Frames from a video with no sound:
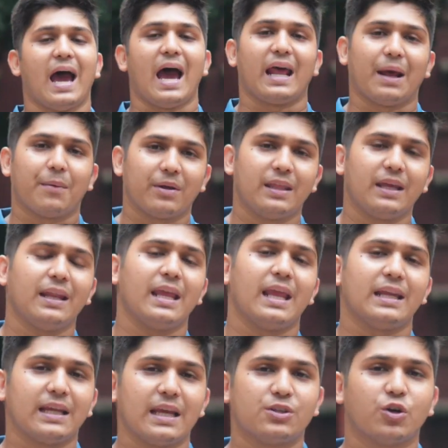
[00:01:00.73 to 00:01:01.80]
আর আমাদের
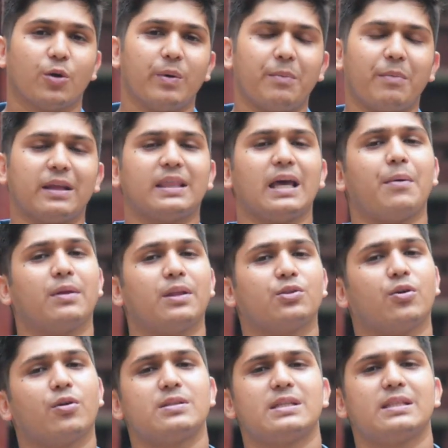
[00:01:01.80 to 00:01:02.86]
এই এইসবের মাথায় আমাদের
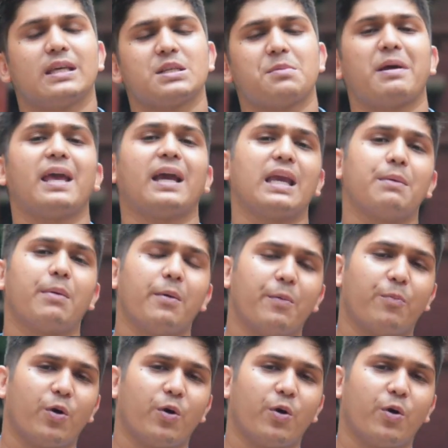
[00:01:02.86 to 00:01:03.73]
তখন চিন্তা আছে ভাইয়া কীভাবে